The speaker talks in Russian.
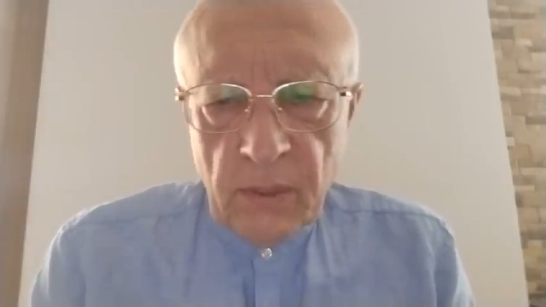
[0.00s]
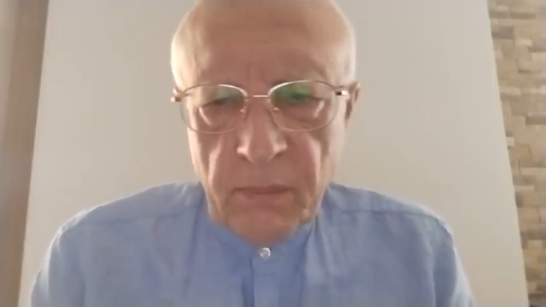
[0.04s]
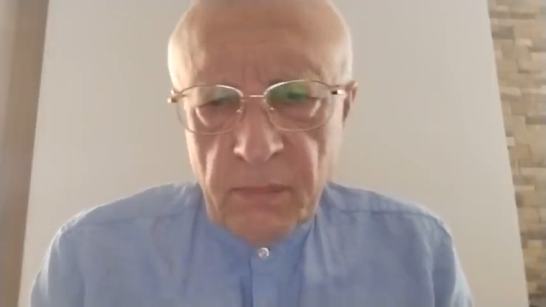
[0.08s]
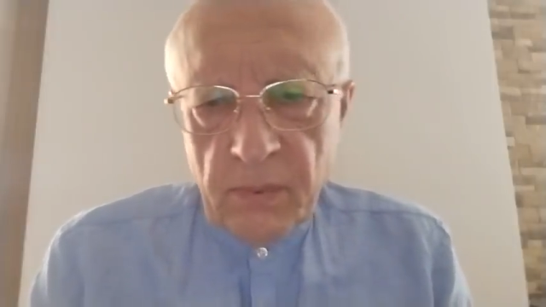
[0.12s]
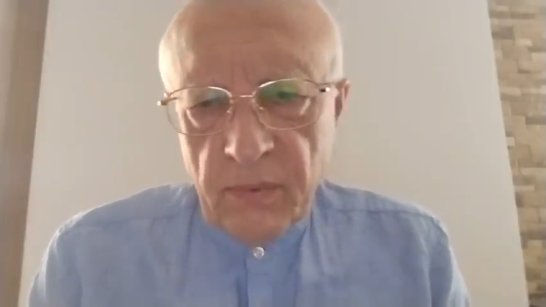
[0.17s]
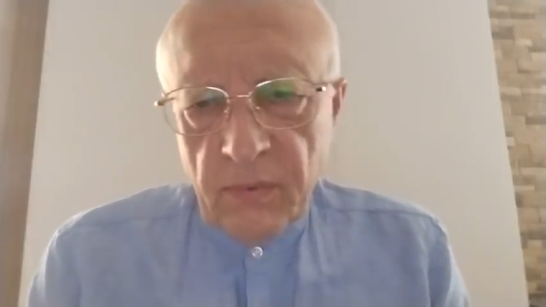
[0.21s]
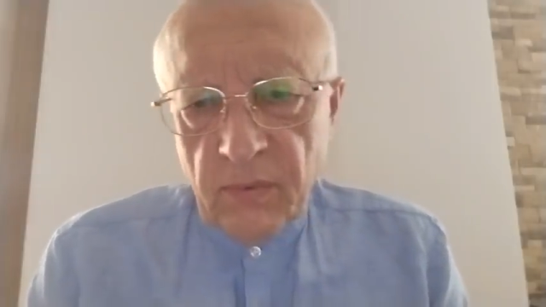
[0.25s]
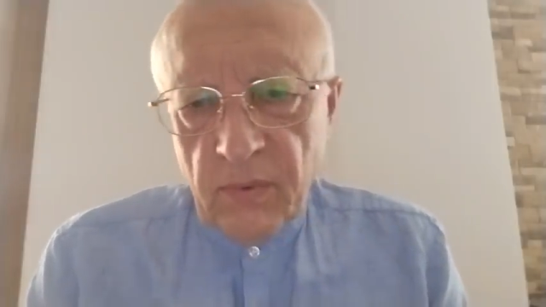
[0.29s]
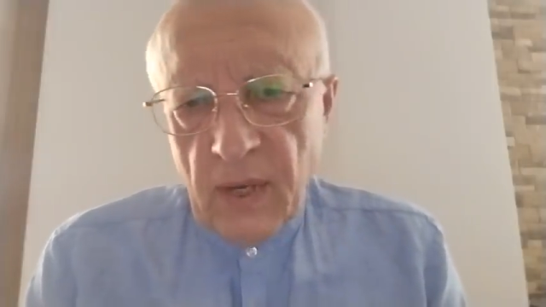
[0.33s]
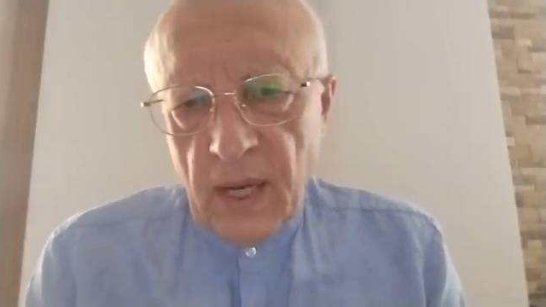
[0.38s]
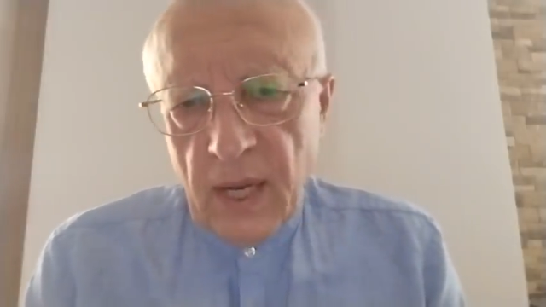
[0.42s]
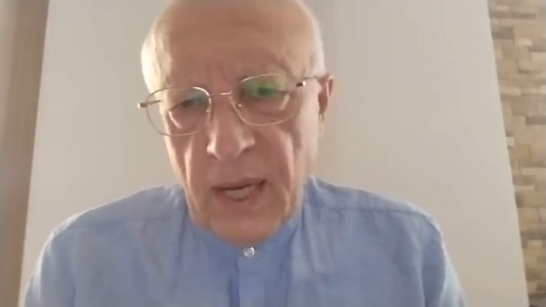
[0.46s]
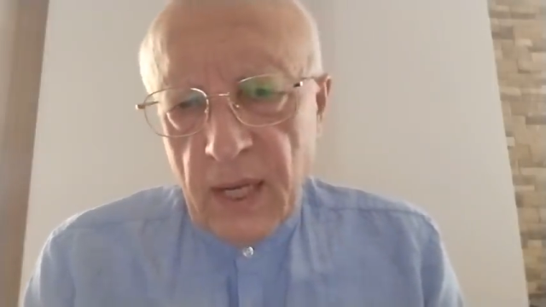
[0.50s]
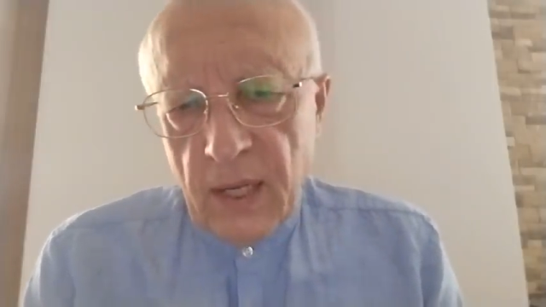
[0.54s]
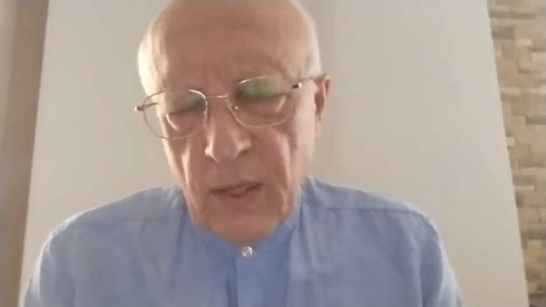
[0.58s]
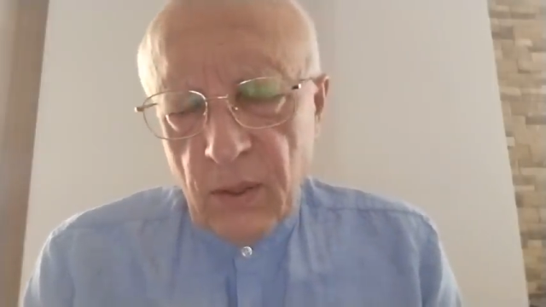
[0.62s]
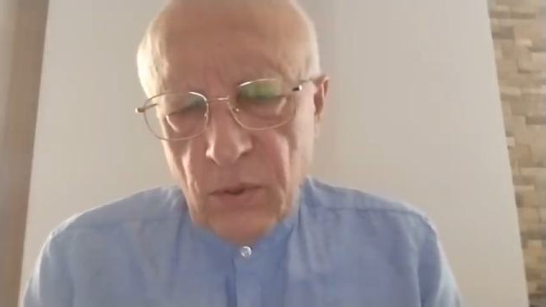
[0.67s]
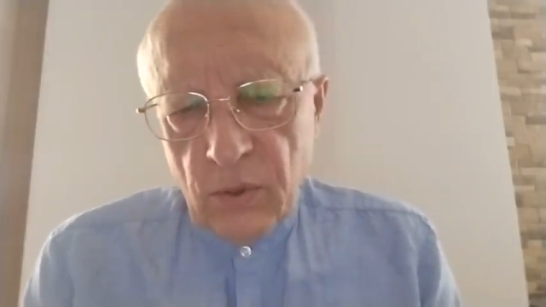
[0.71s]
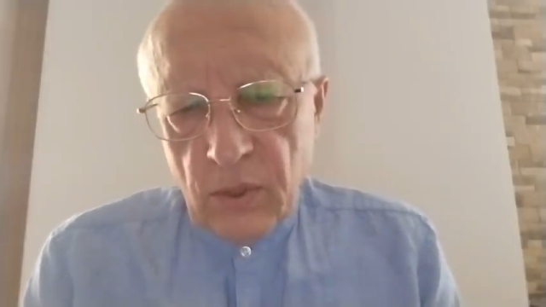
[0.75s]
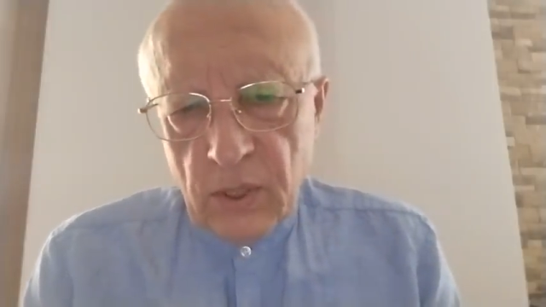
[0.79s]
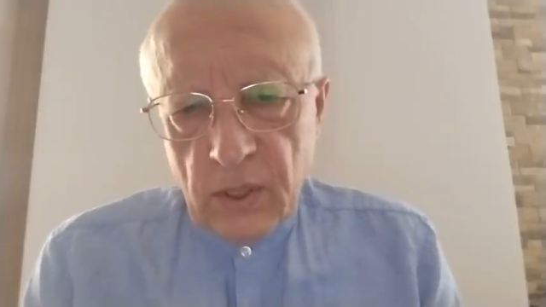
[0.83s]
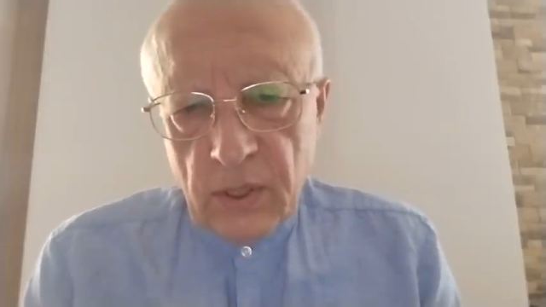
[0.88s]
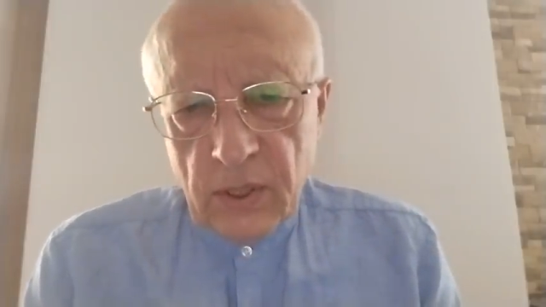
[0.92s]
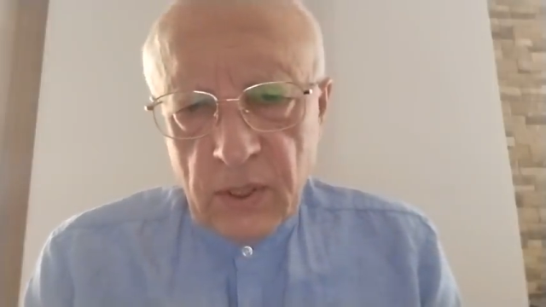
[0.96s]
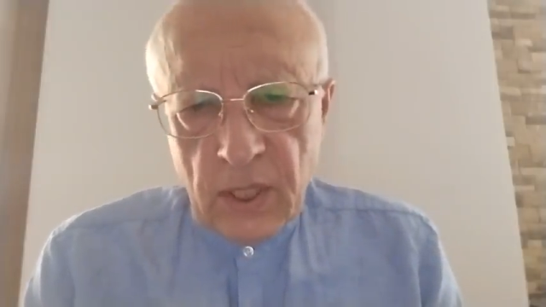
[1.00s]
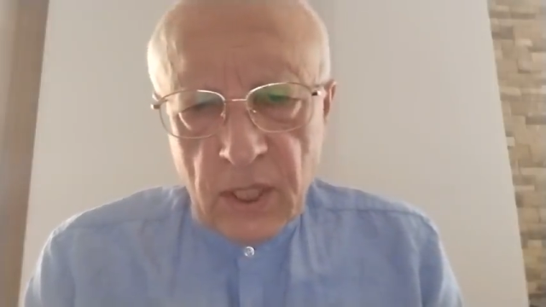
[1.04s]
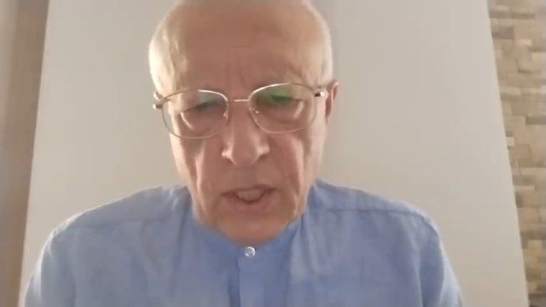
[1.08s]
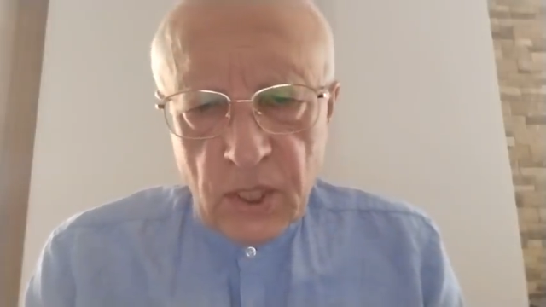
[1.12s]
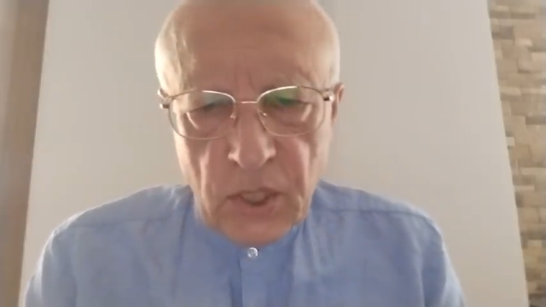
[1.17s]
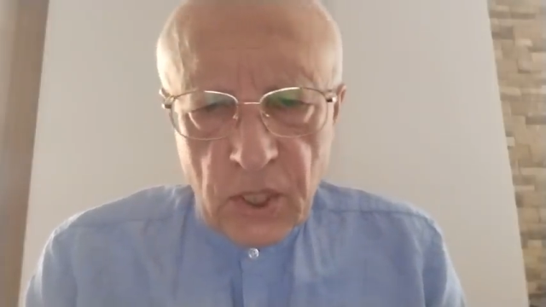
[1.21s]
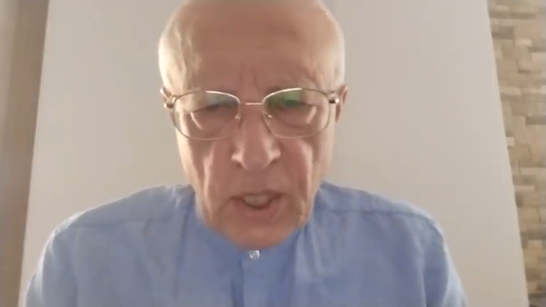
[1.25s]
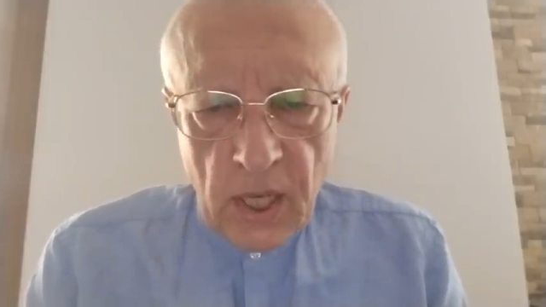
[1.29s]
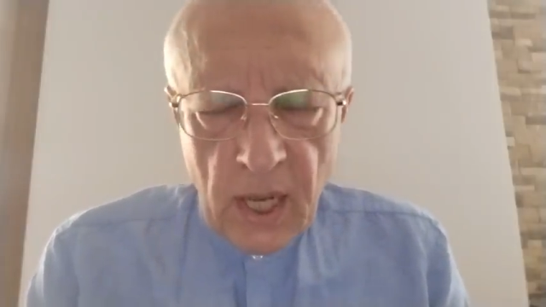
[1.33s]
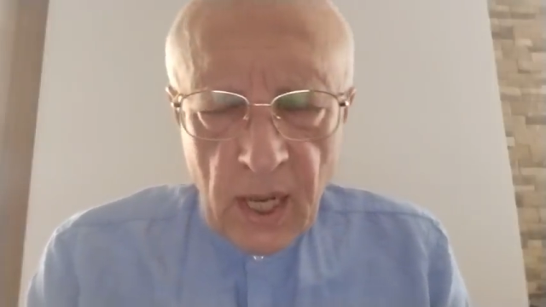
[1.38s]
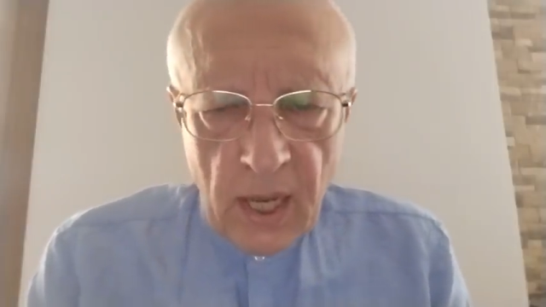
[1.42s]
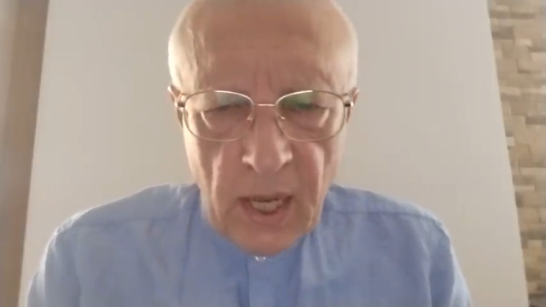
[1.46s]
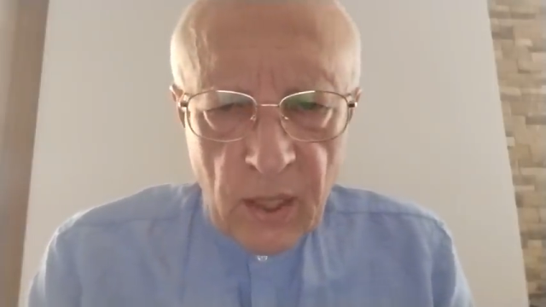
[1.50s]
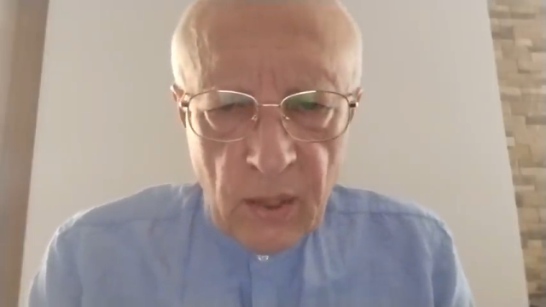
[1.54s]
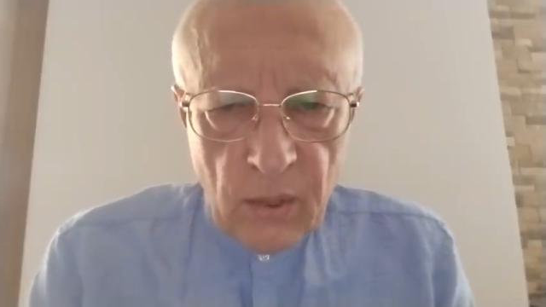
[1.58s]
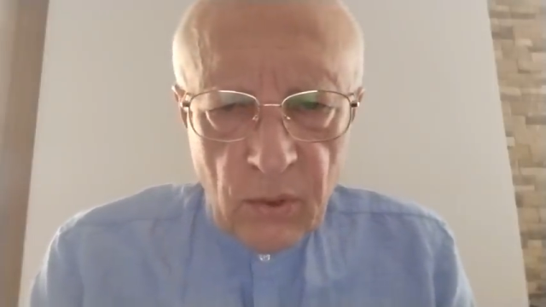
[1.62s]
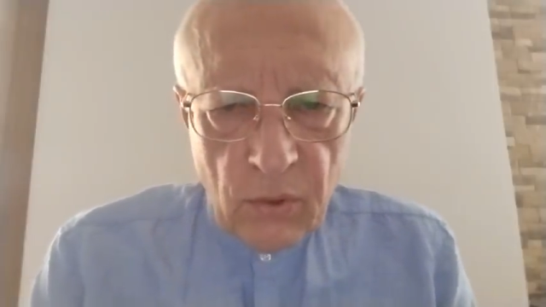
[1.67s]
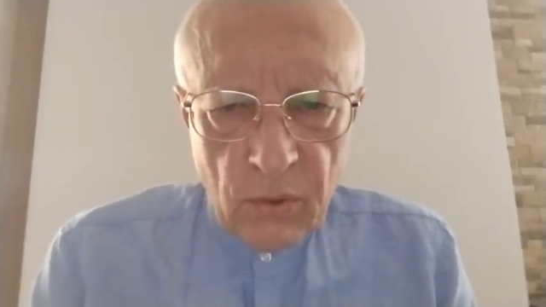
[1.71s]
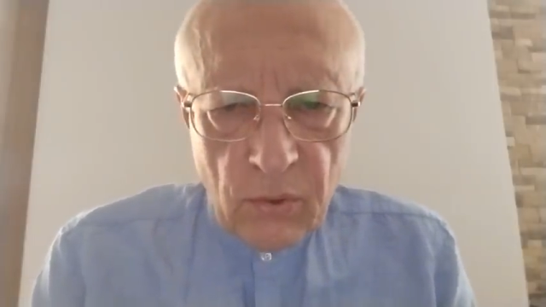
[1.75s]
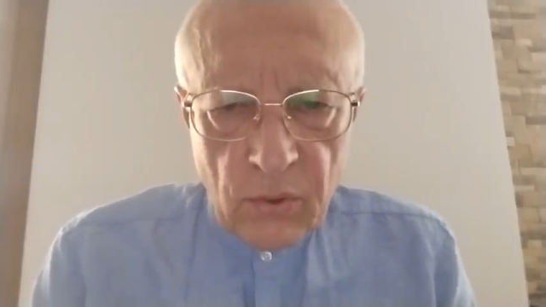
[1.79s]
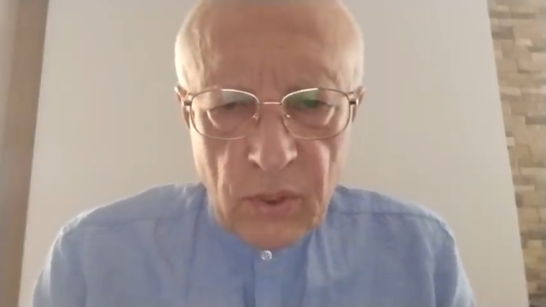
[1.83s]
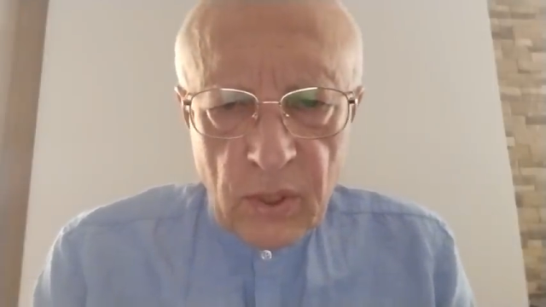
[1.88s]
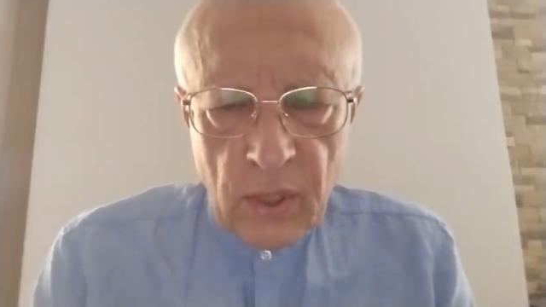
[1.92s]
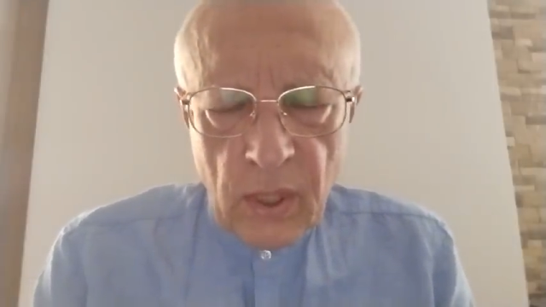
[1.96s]
добиваются,
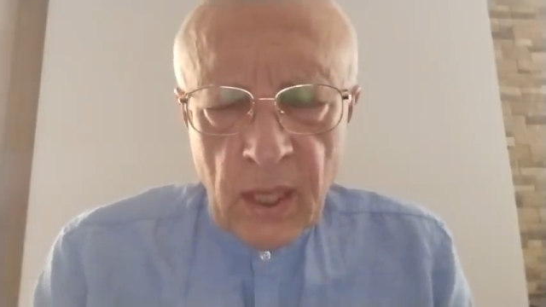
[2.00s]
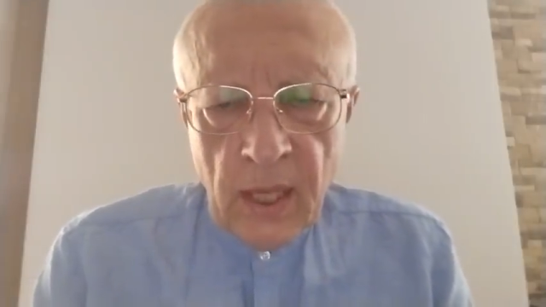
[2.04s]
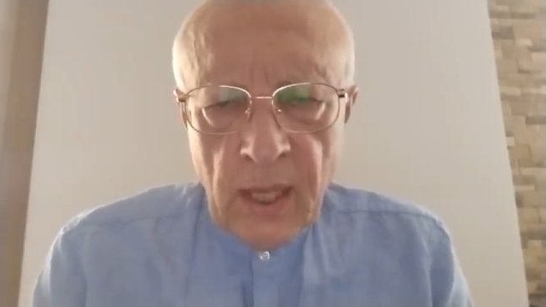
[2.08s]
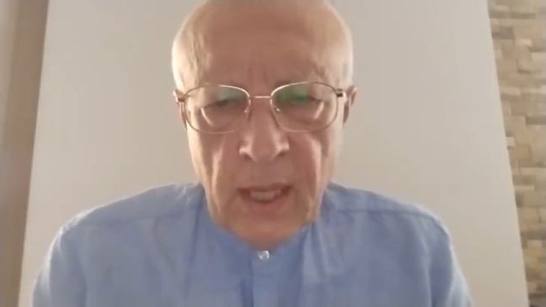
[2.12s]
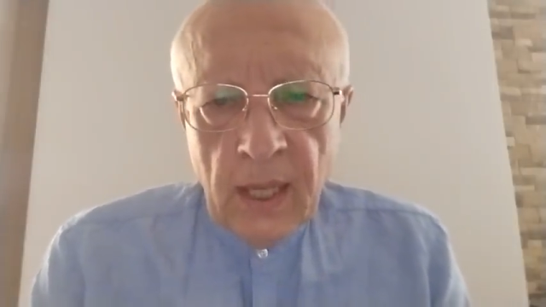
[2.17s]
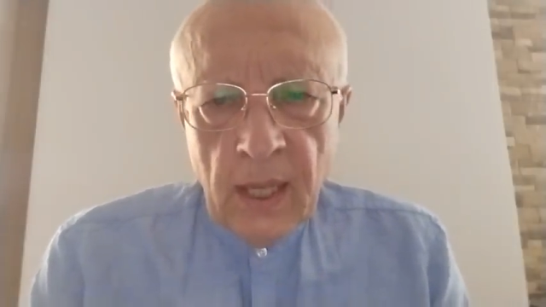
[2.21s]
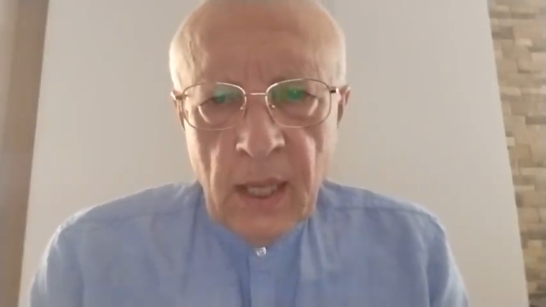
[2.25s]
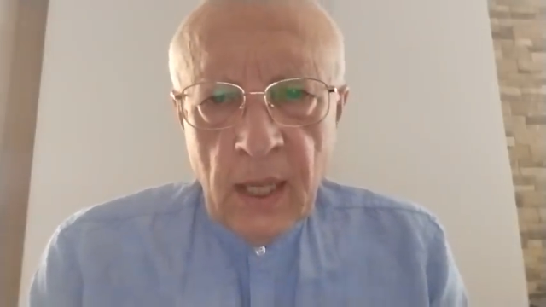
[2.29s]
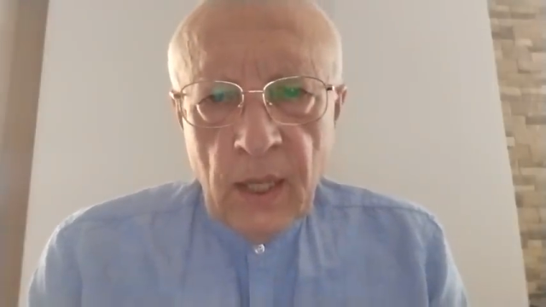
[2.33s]
сражаются.